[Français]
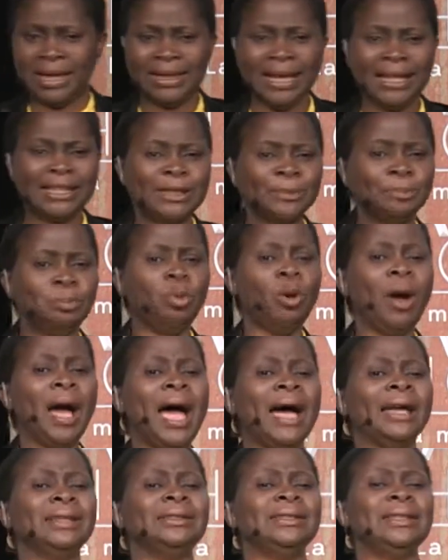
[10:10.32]

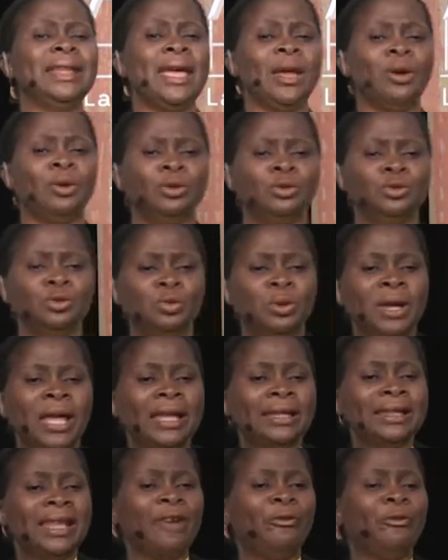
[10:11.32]
L'espoir naît en nous,
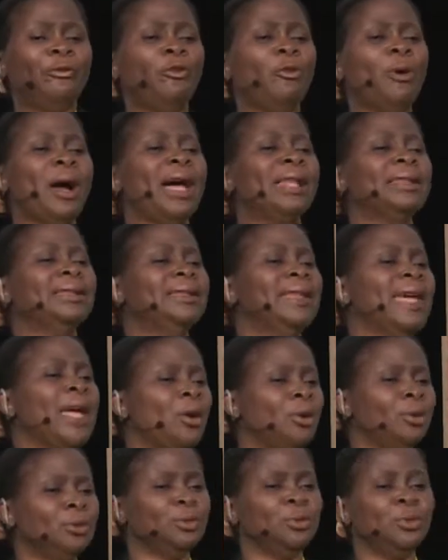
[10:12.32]
la foi
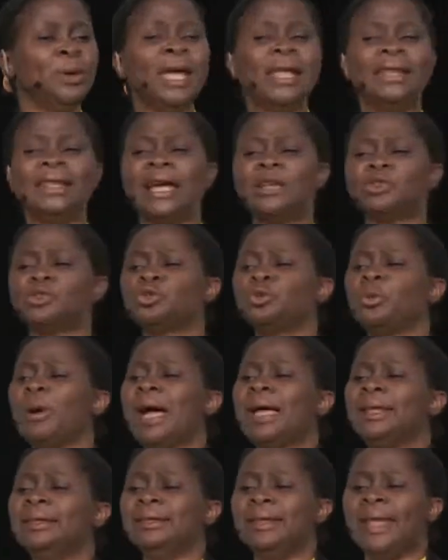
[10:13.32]
naît en nous, la
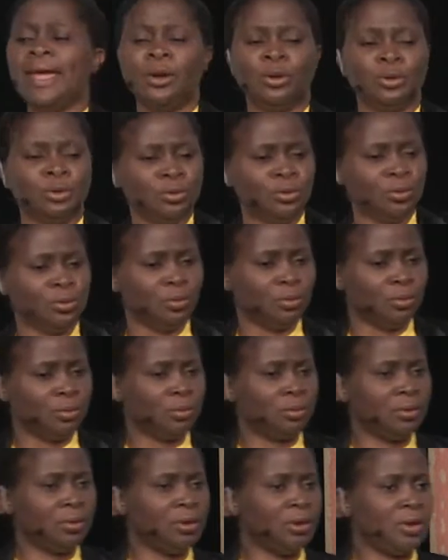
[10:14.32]
joie naît en nous.
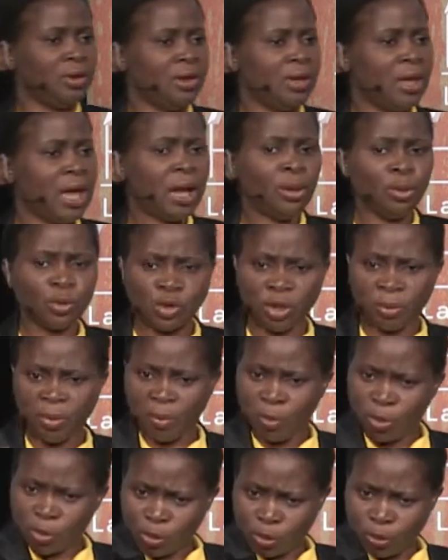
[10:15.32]
Et nous sommes
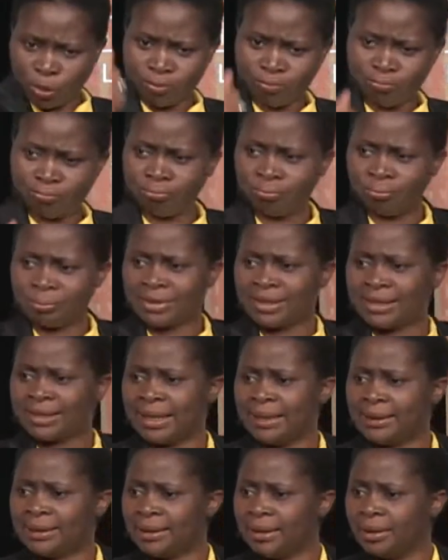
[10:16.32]
en mesure de on
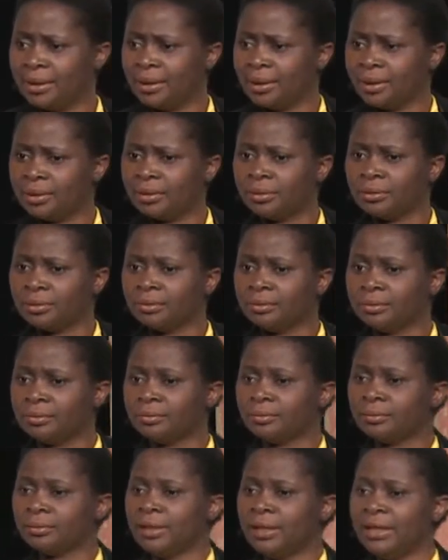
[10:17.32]
saisir
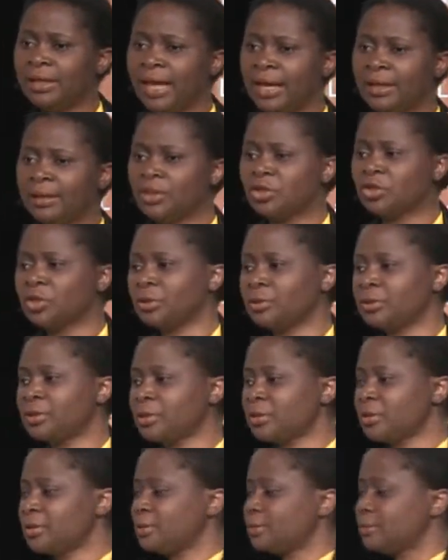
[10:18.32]

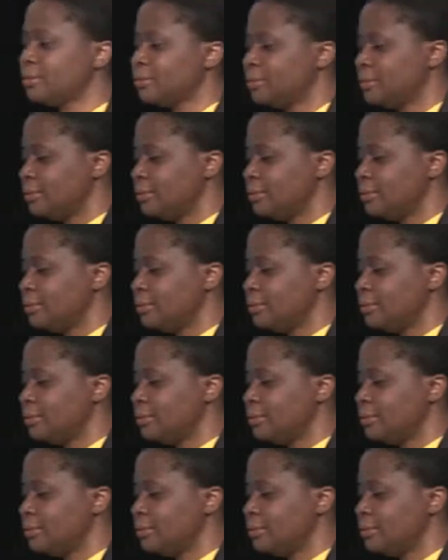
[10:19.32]
négligence